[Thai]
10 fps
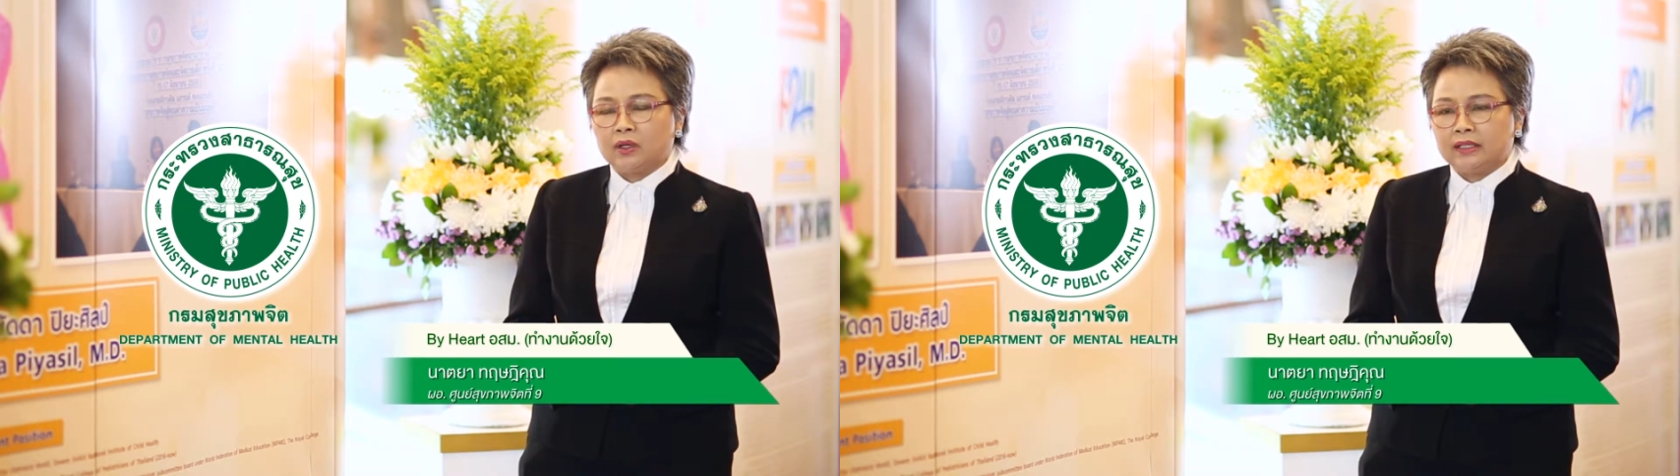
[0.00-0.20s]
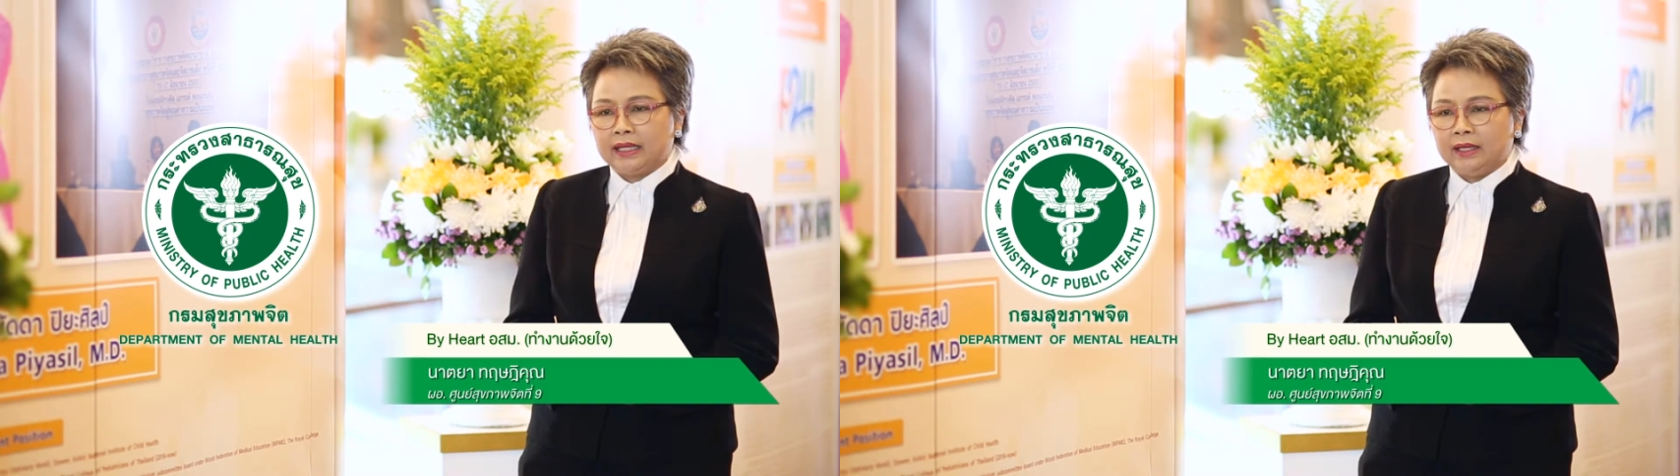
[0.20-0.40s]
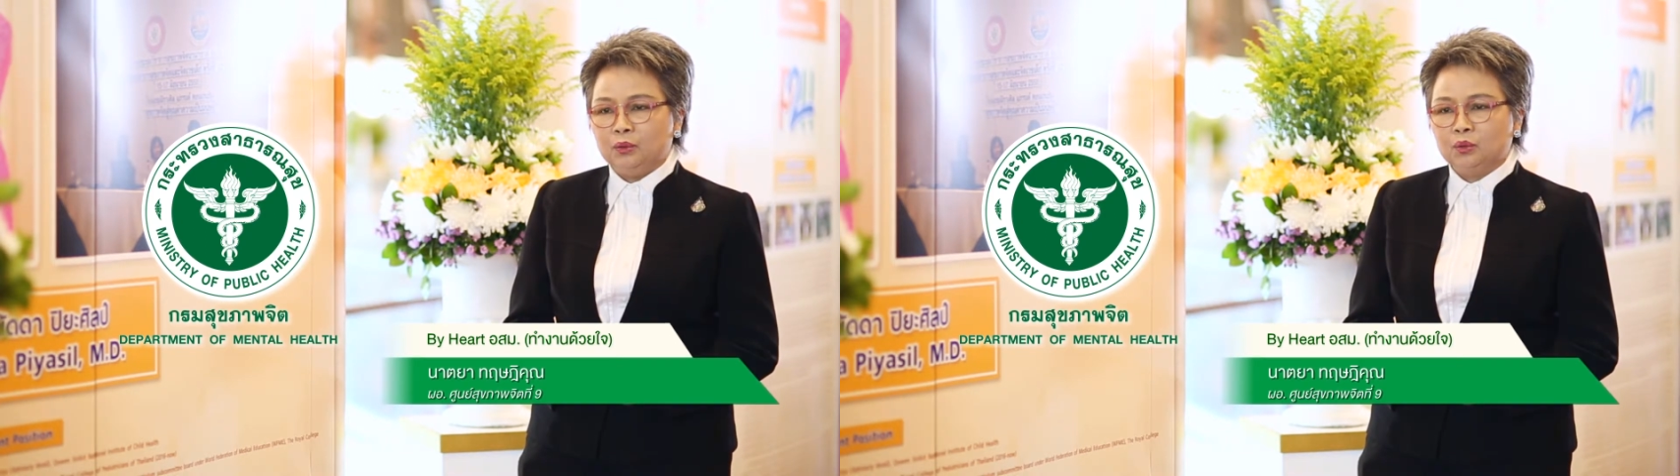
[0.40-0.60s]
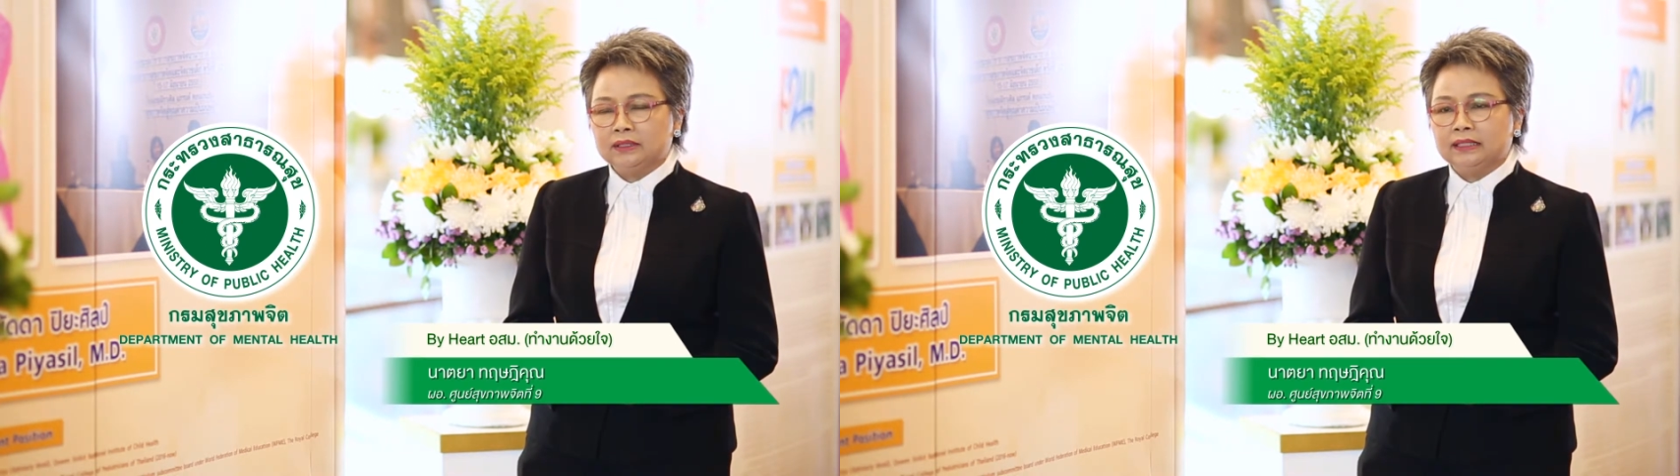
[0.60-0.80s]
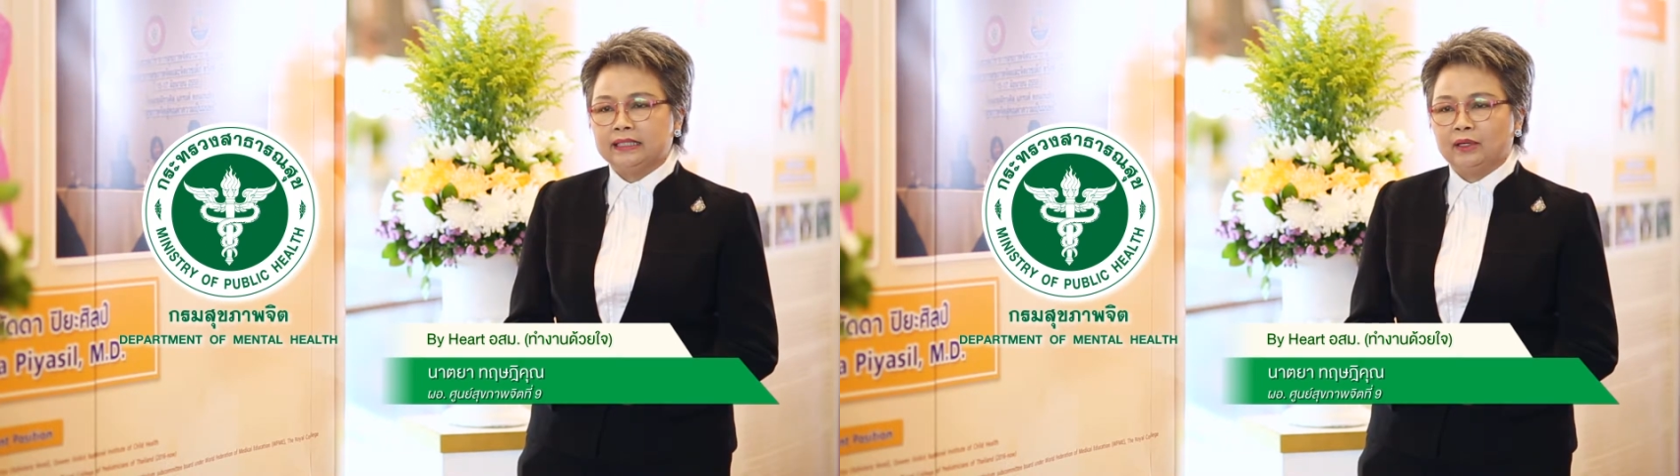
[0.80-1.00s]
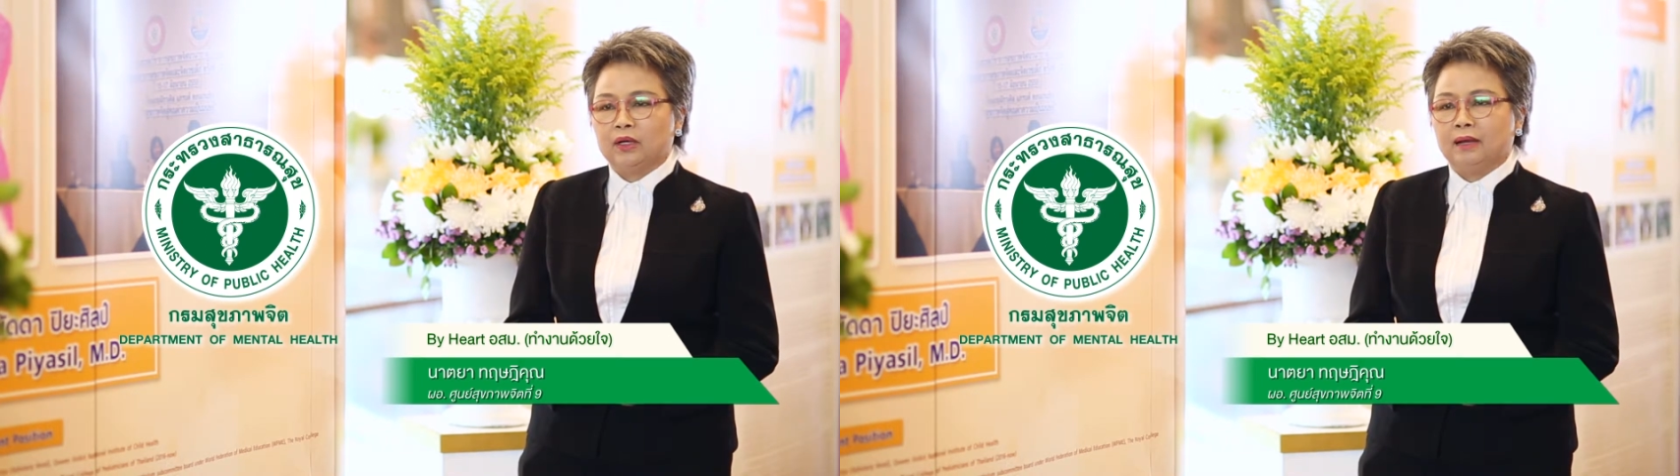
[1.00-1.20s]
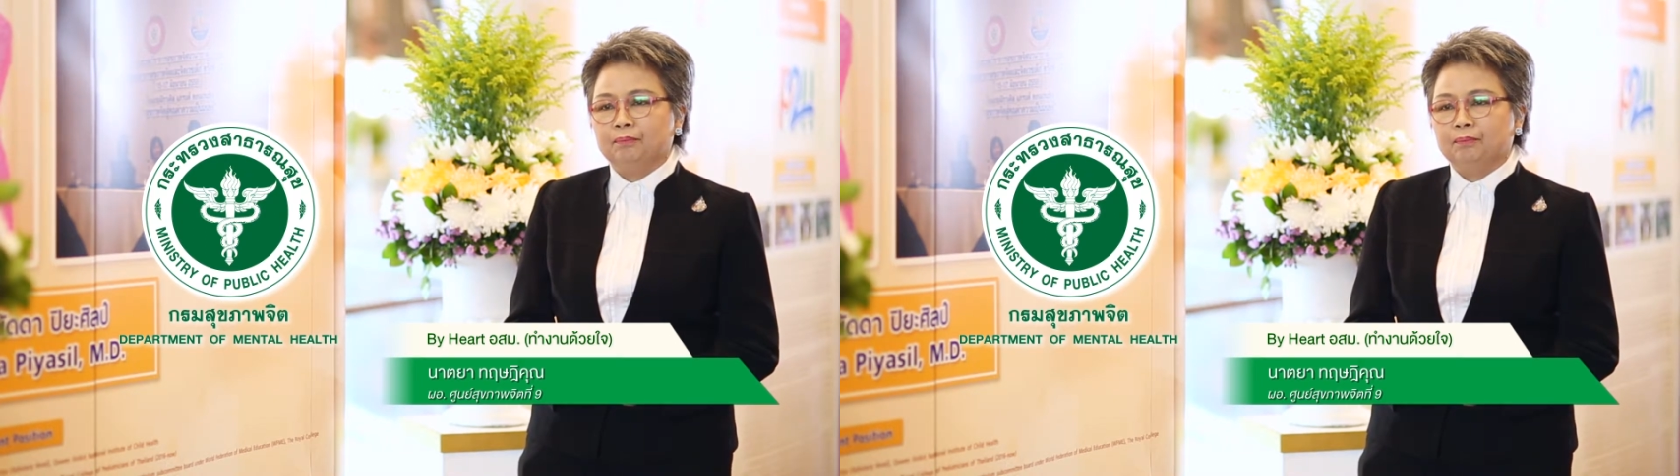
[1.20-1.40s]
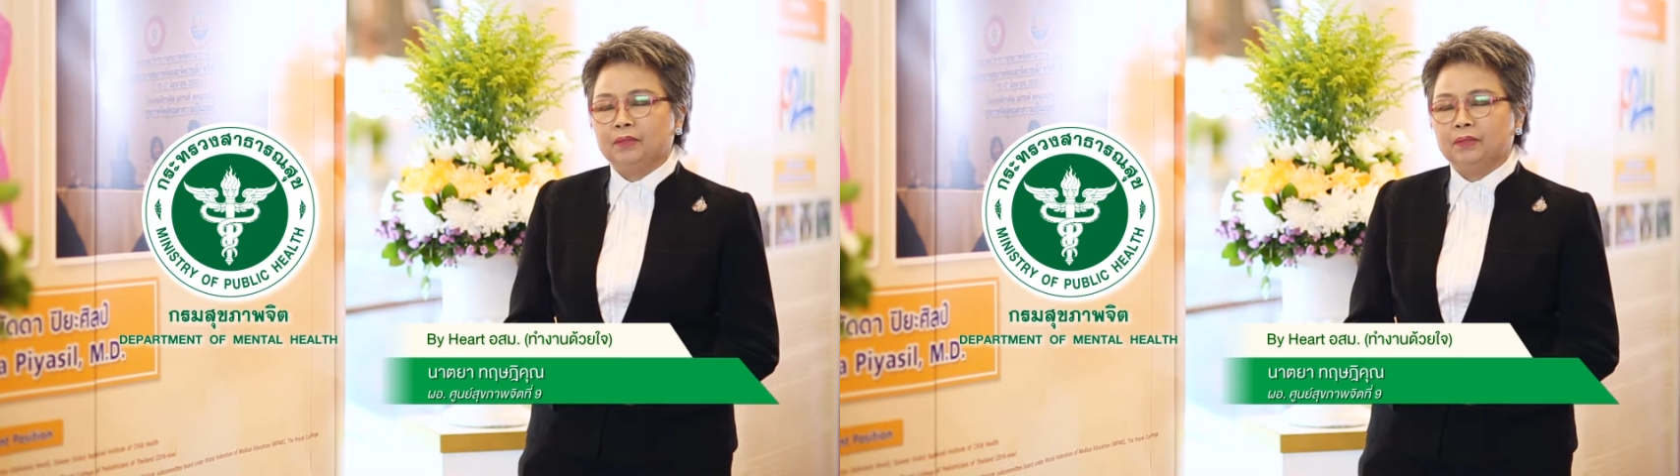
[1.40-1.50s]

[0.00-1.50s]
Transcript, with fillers: 2คิวซึ่งเกี่ยวกับ